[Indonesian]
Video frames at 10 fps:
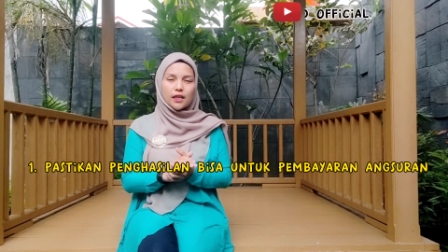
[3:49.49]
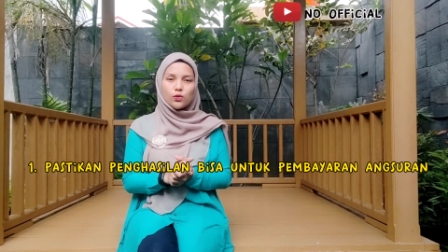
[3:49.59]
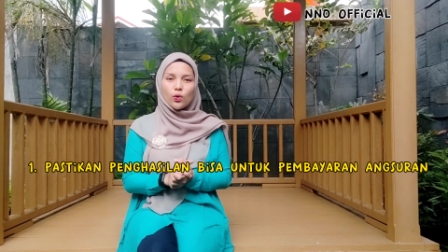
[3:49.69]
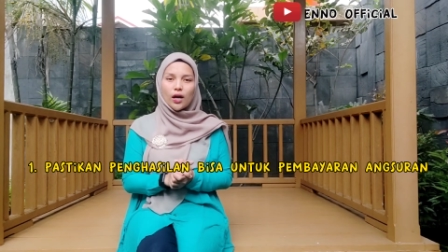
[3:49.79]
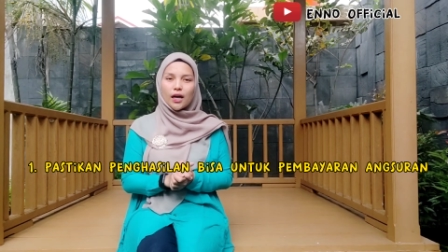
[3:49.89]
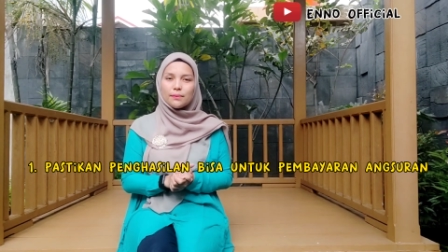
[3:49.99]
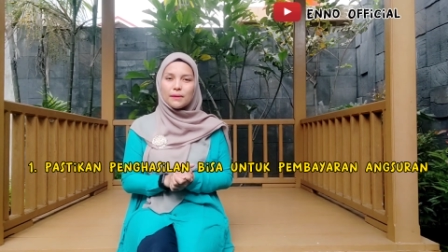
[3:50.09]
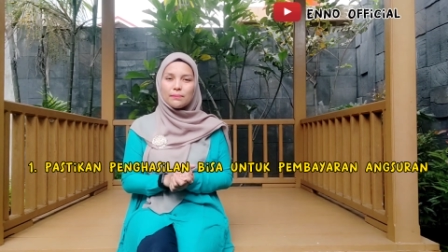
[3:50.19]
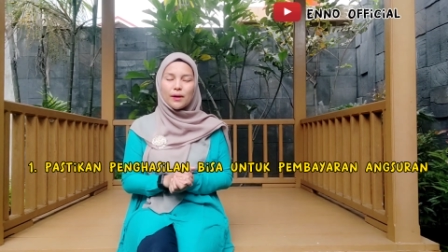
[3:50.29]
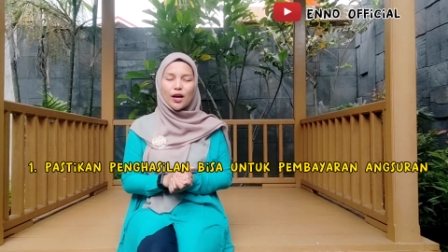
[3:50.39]
itu akan
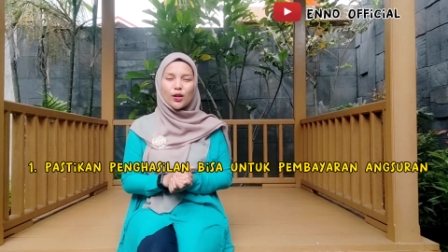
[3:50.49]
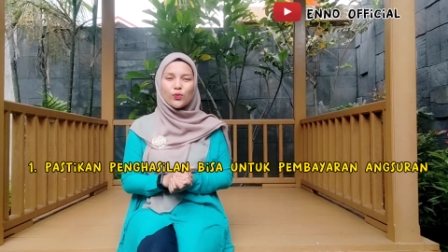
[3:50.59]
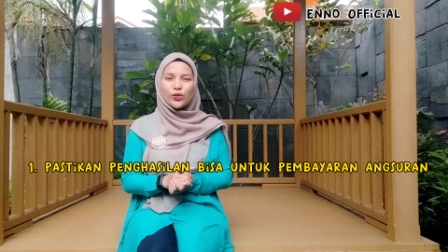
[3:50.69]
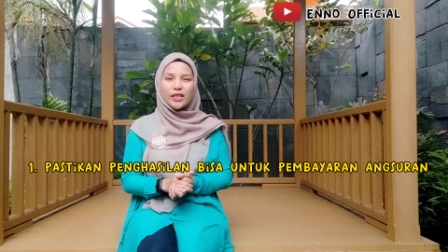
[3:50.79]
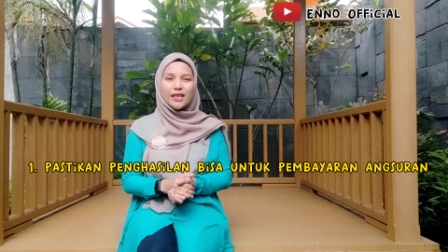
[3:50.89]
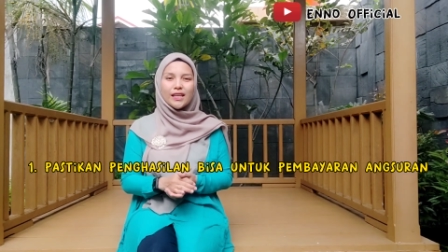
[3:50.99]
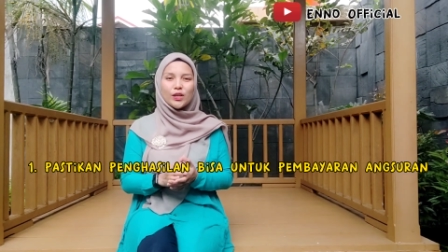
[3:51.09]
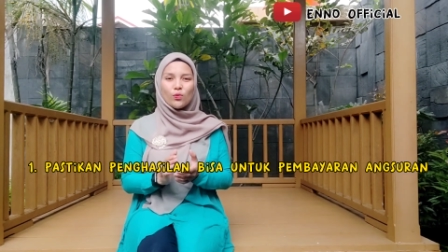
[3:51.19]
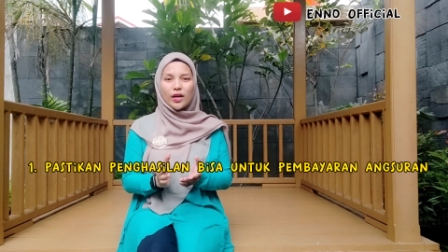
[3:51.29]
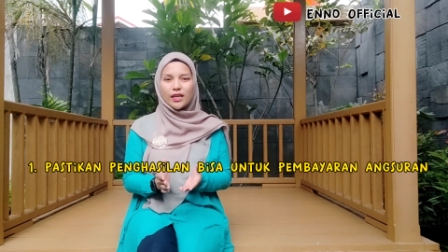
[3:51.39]
mempengaruhi
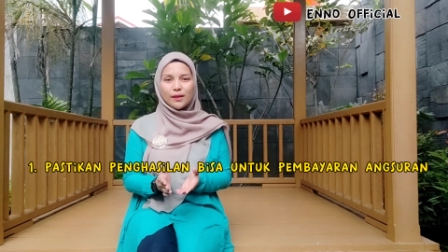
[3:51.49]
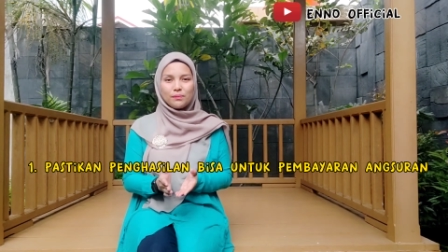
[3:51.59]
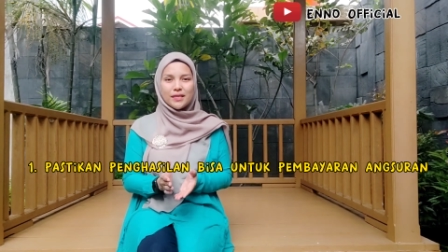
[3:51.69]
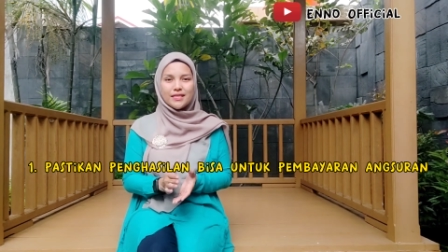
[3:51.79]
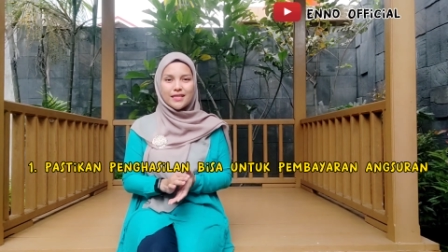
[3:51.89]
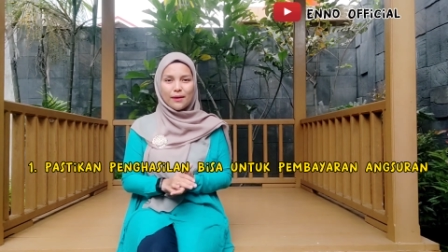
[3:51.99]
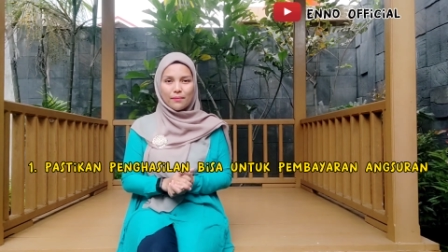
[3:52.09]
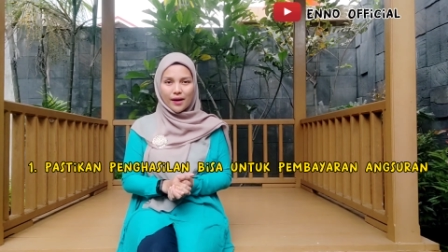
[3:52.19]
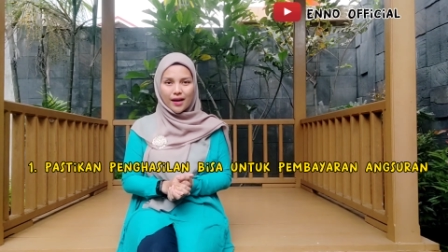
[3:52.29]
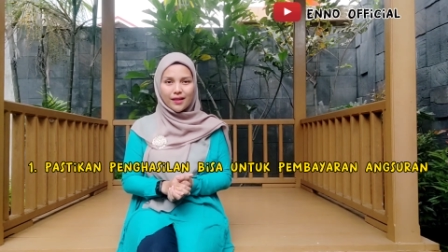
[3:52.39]
riwayat
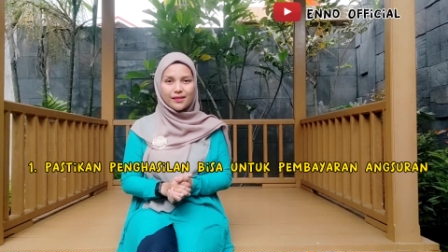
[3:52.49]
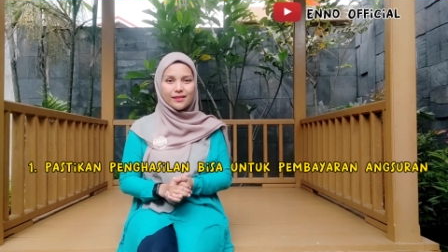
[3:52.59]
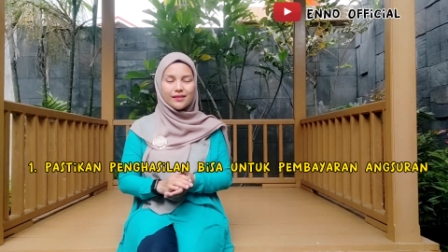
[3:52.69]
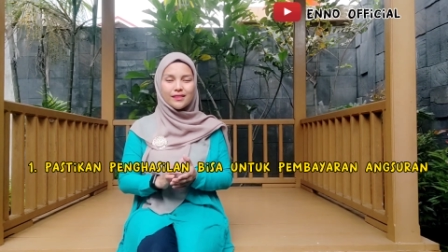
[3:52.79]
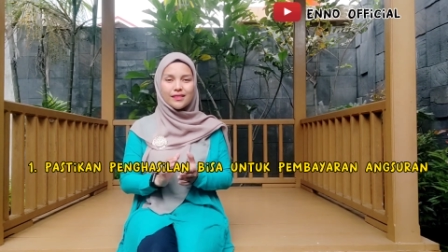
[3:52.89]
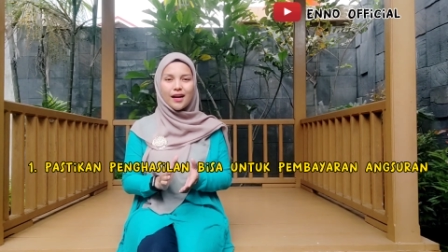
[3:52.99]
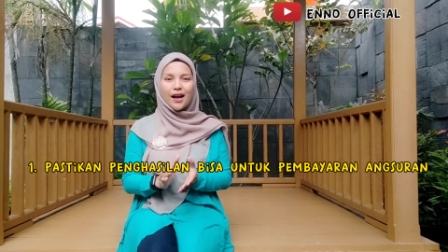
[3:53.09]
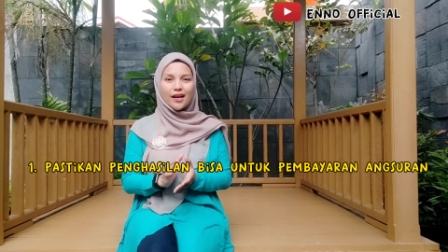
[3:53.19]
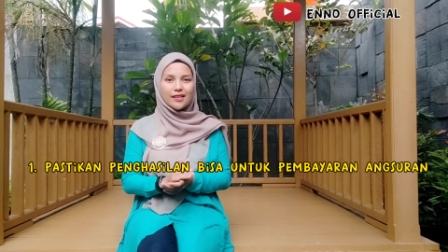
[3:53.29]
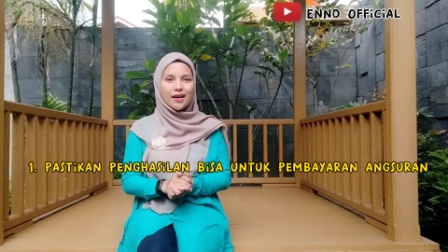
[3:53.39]
pinjaman
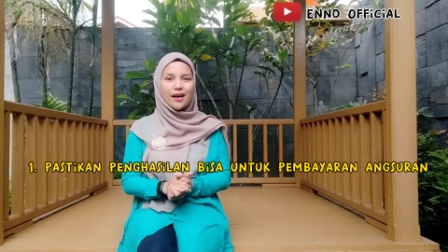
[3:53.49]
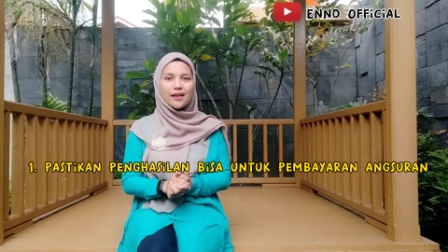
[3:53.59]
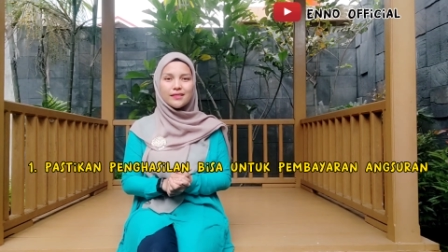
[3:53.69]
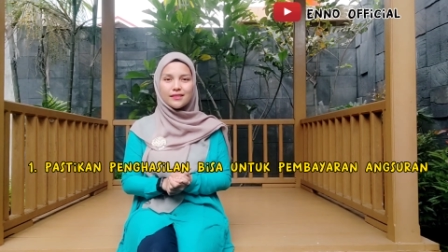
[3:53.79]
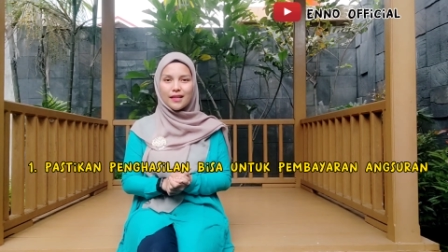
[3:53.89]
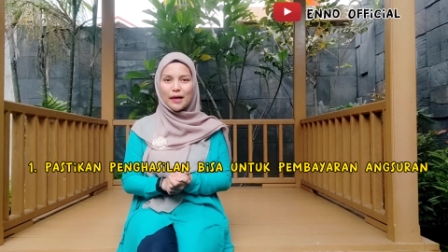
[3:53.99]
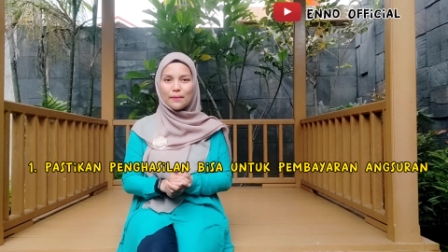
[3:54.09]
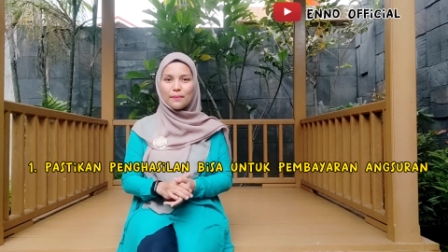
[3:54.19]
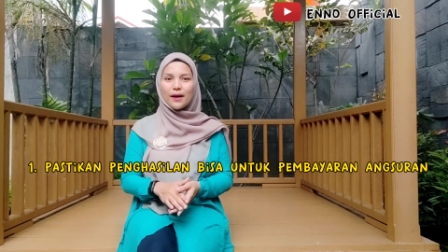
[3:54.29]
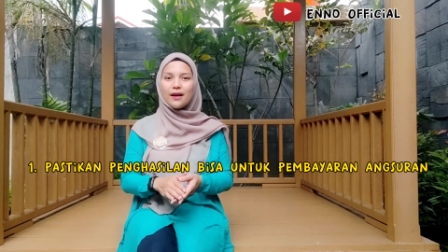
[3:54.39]
yang ada
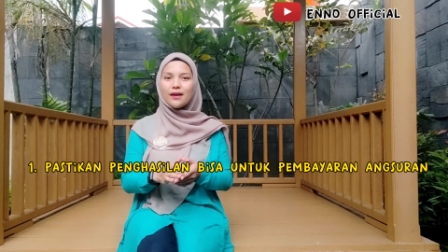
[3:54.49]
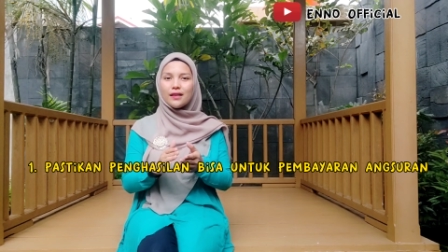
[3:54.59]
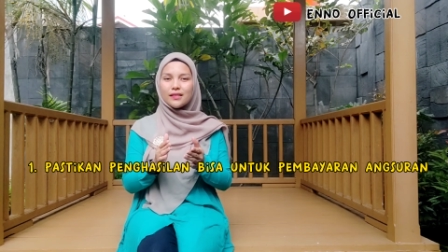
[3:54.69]
selama